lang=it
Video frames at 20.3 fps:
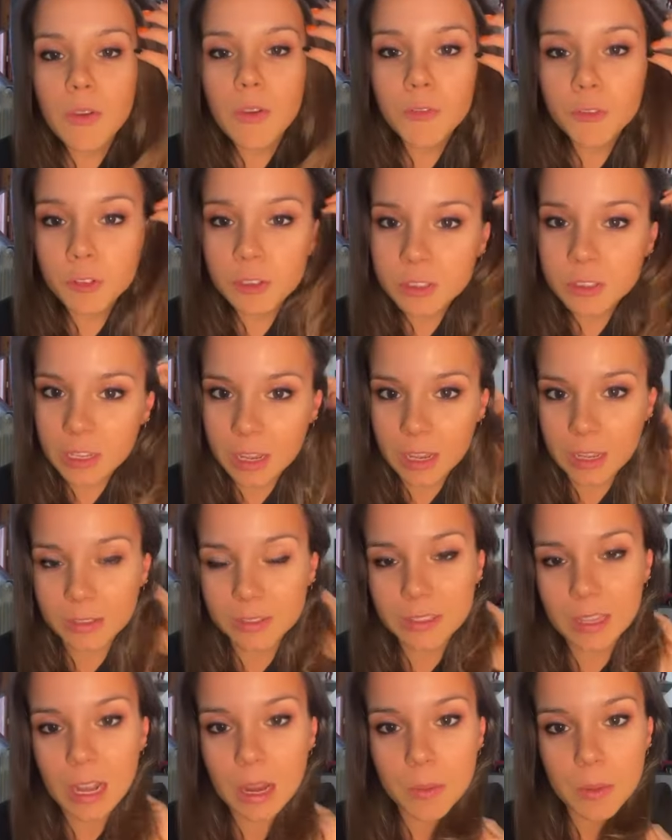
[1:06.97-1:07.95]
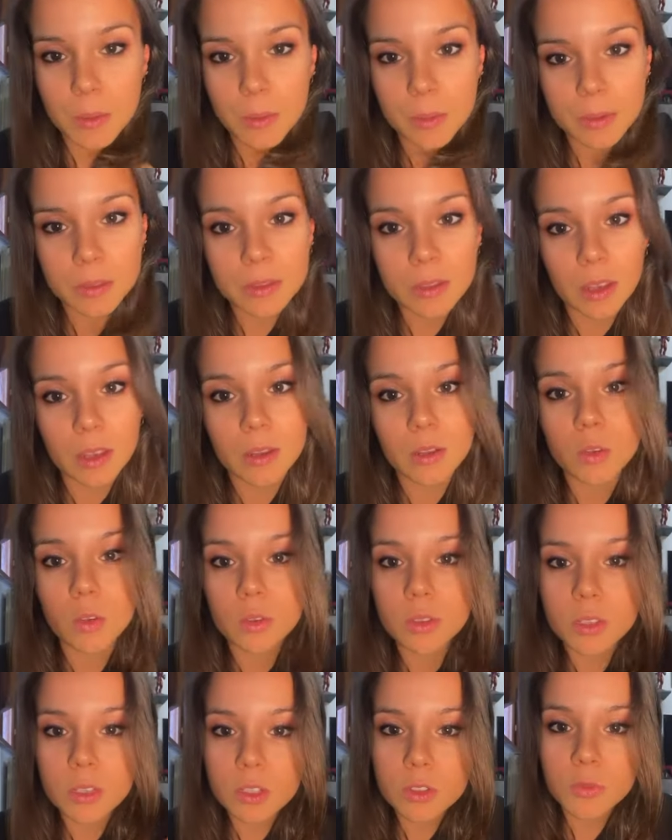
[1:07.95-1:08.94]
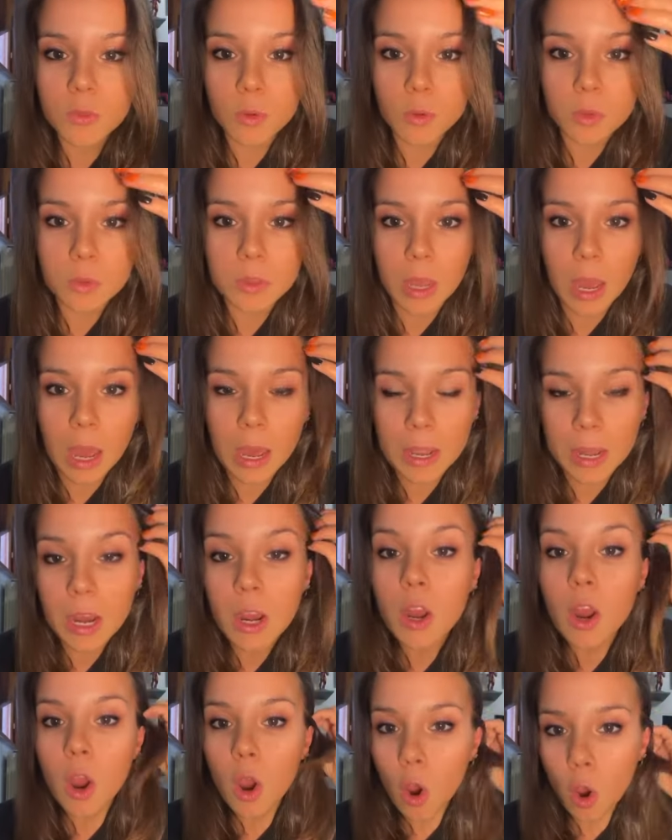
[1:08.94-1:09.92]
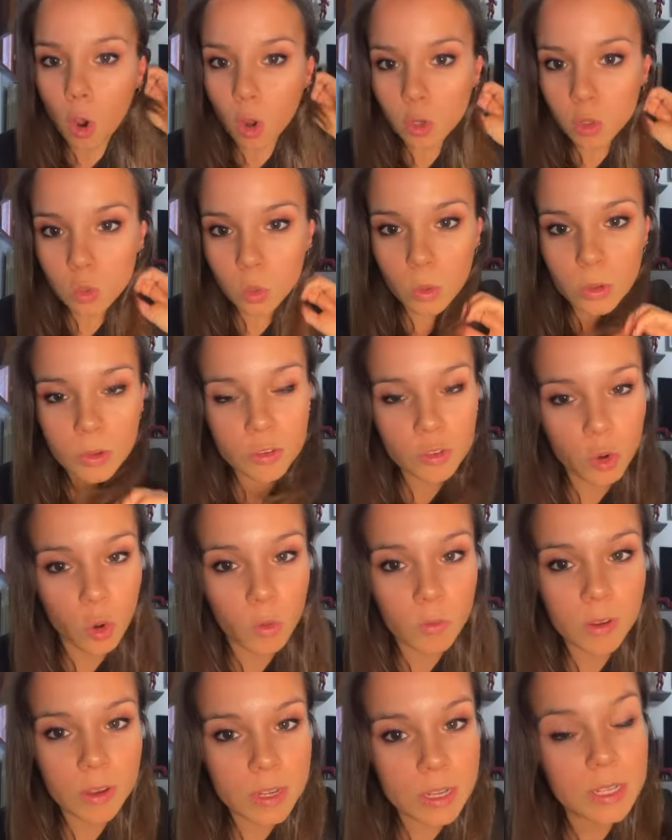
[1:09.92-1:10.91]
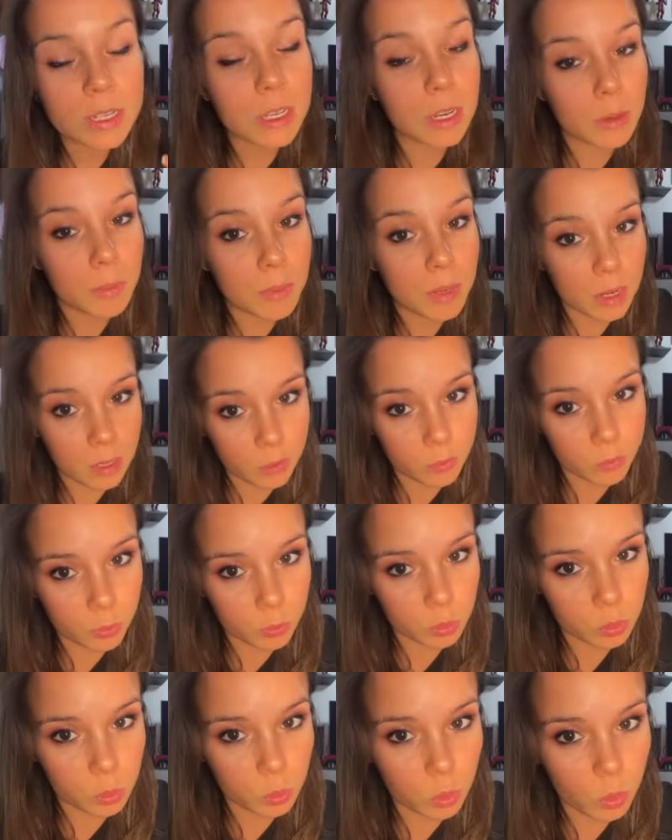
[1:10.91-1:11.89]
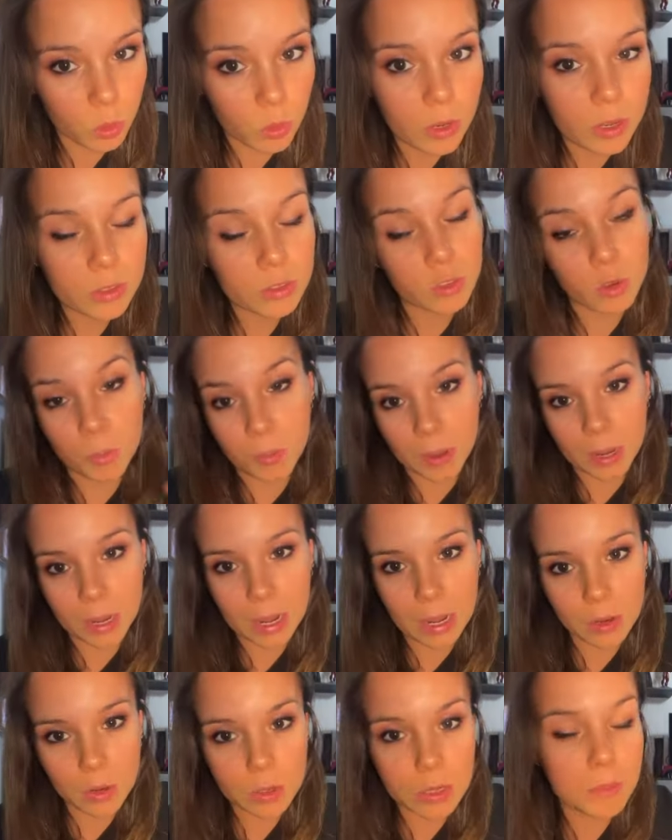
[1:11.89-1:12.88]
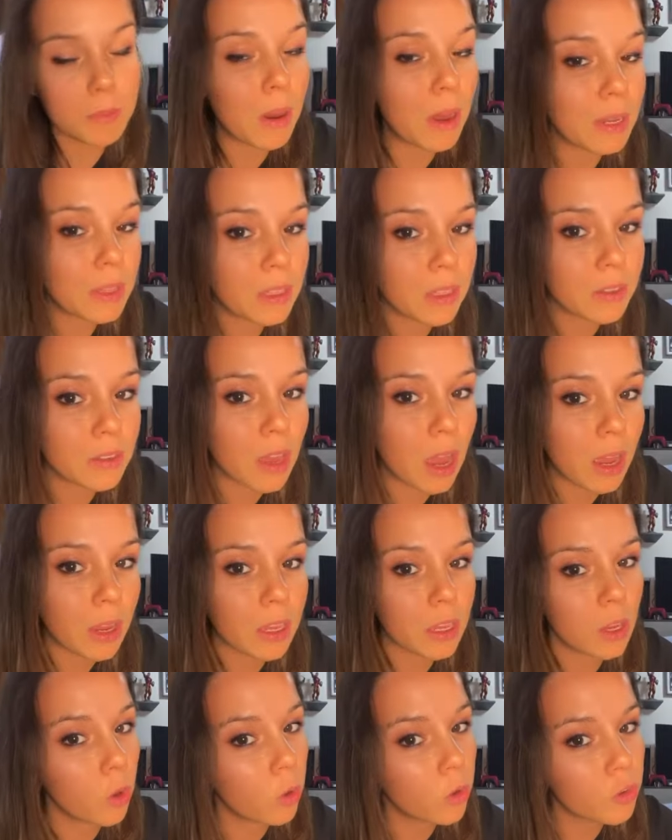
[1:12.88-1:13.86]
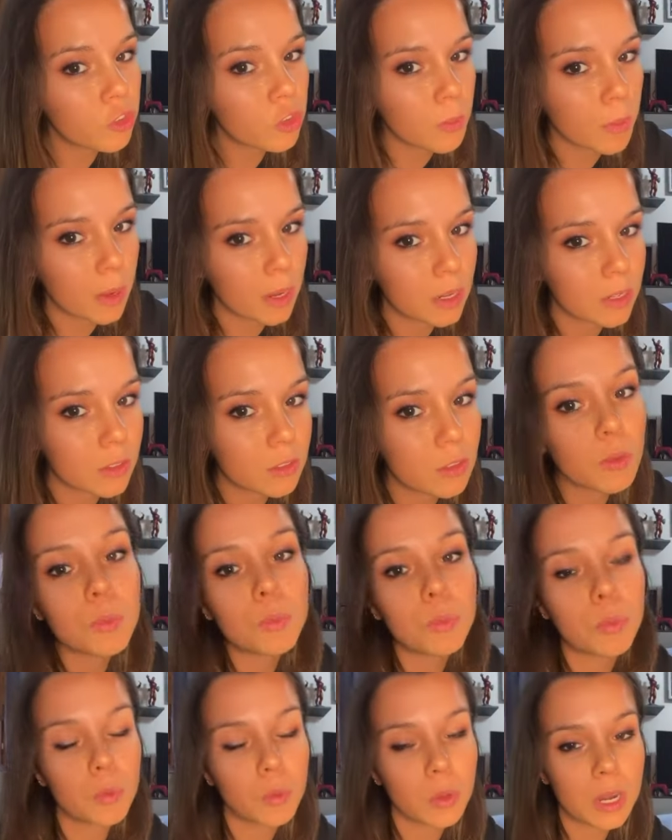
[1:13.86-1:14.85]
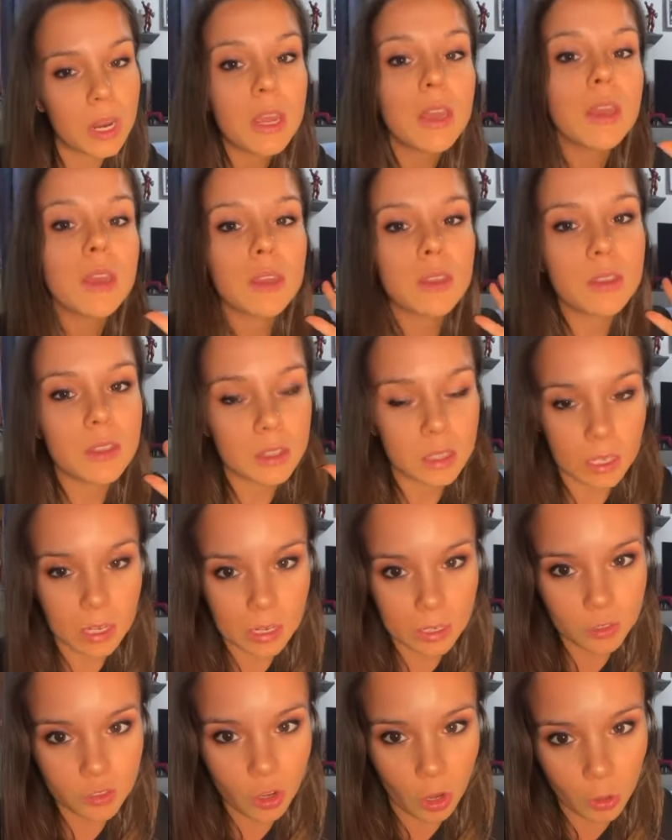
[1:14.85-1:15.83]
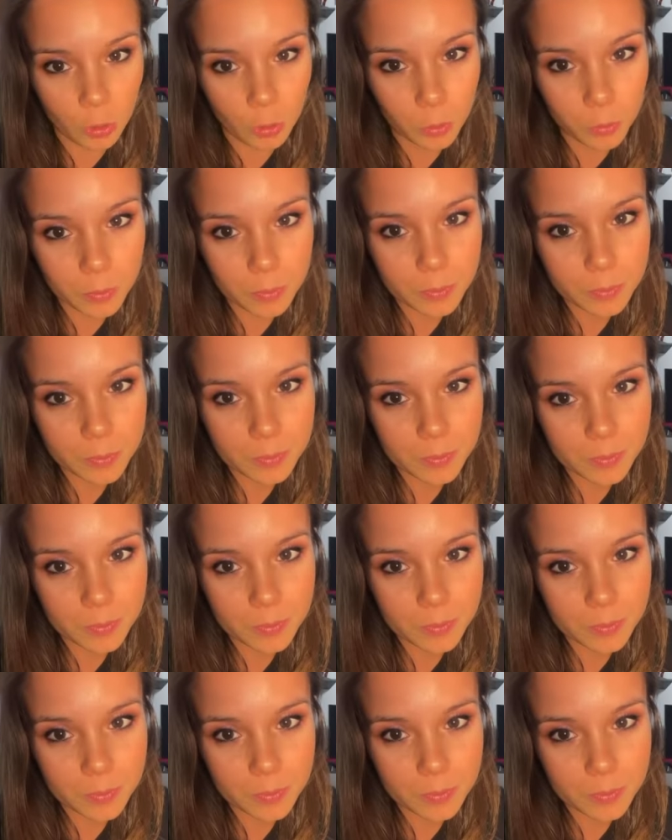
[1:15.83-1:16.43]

E Fonseca starebbe pensando di sfruttare o due giovani del Milan futuro, e sto parlando di Bartesaghi o Jimenez, oppure di Terracciano.